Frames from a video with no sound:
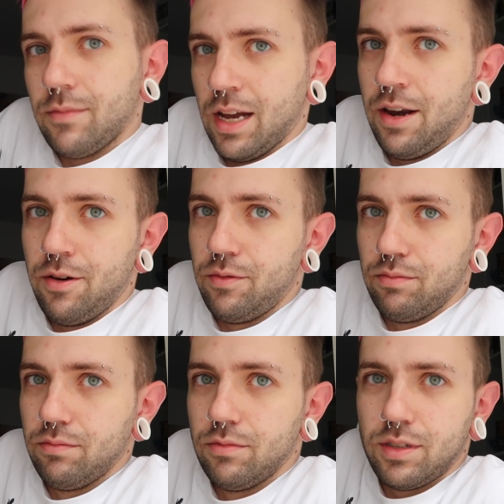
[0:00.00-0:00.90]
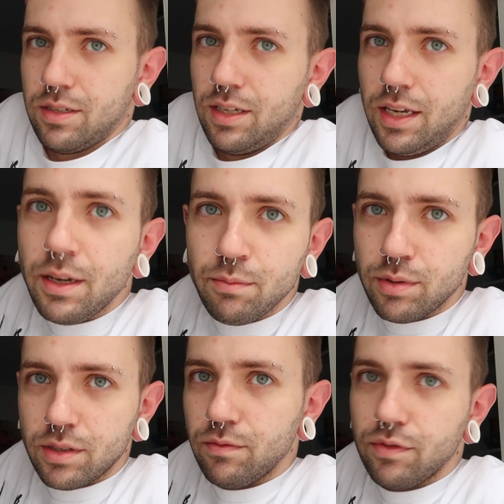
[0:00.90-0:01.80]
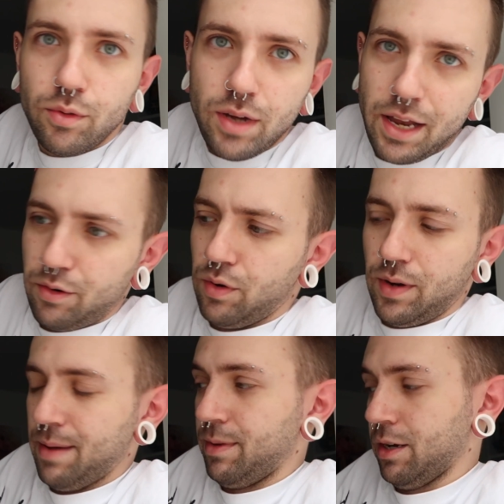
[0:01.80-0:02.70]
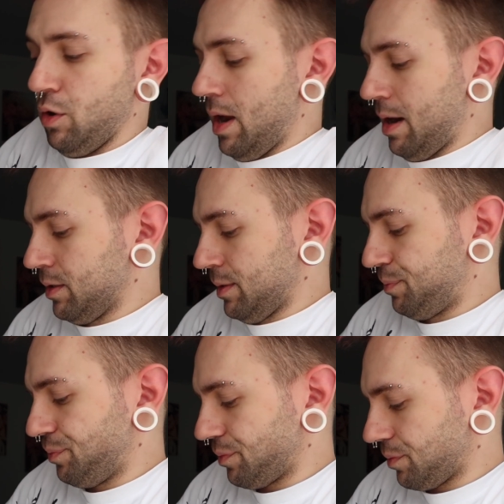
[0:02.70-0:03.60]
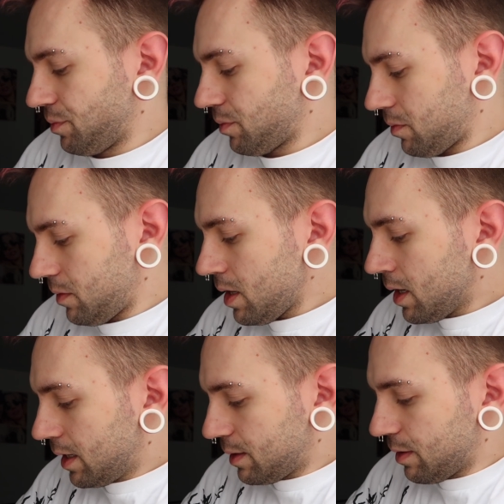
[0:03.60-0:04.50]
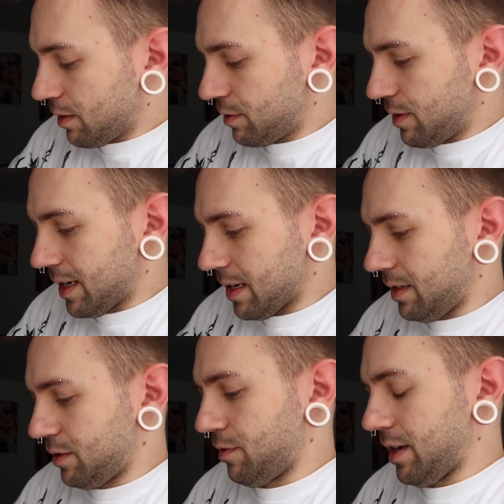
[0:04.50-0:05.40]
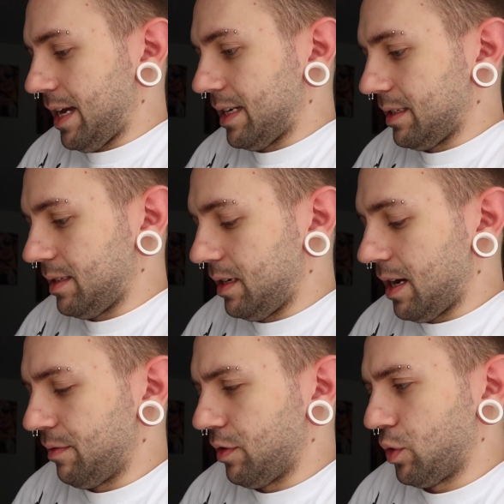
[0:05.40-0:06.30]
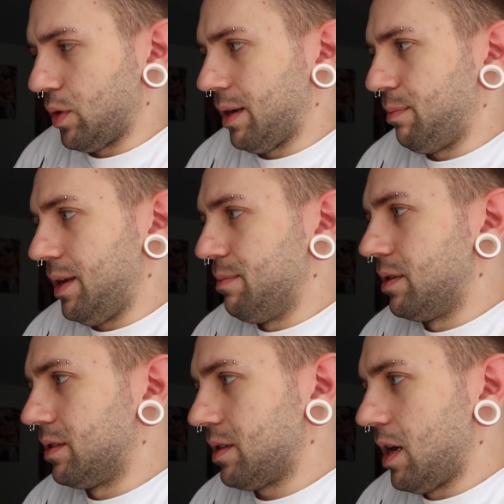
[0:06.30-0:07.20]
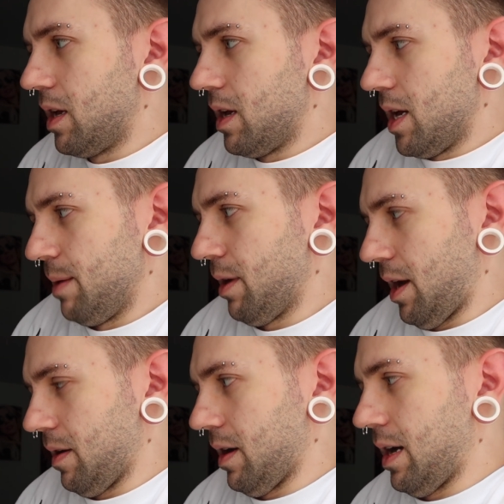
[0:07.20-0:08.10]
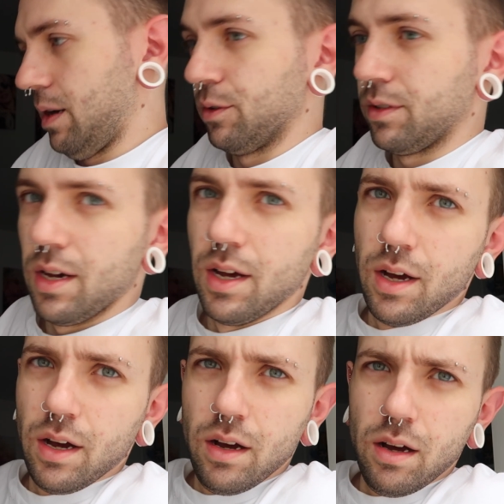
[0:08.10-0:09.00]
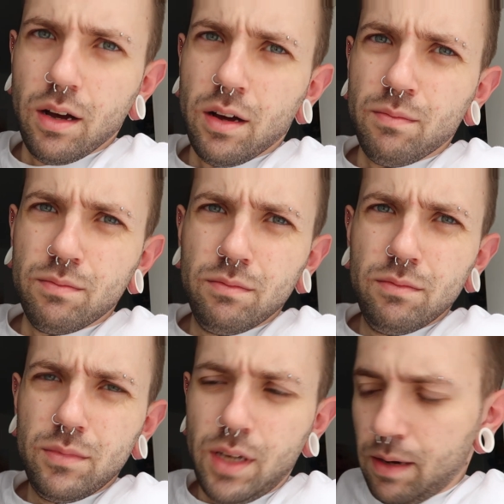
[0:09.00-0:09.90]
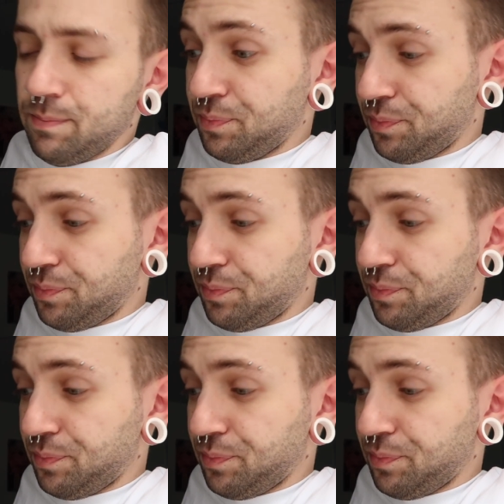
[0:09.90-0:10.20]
keine Ahnung, ist das nicht hier ein bisschen früh? I don't know, kenne mich da null aus. Deswegen war es vielleicht gar nicht so verkehrt, dass sie da einfach dort geblieben ist, im Krankenhaus. Ähm, ja.